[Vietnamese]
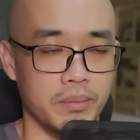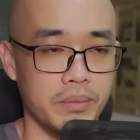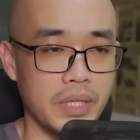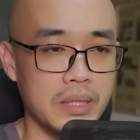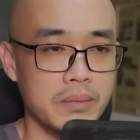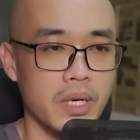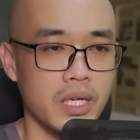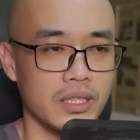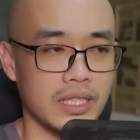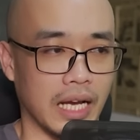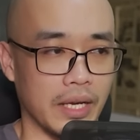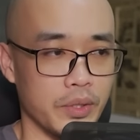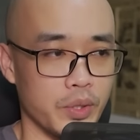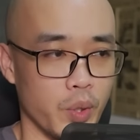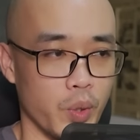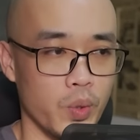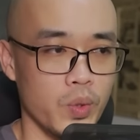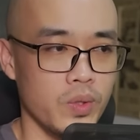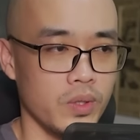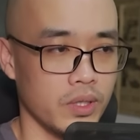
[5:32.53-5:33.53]
ba chân
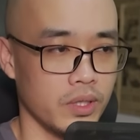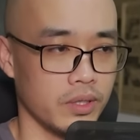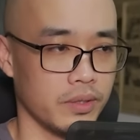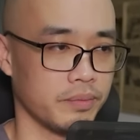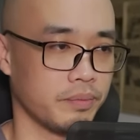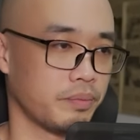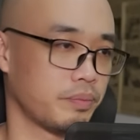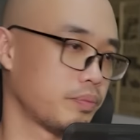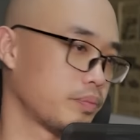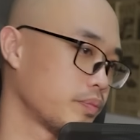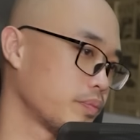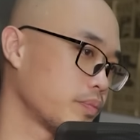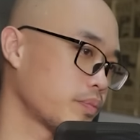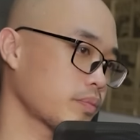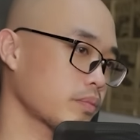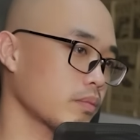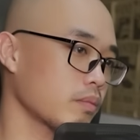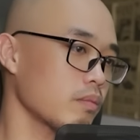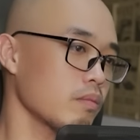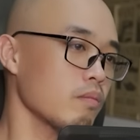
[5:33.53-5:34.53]
bốn cẳng chạy như là
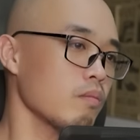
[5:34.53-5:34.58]
bay.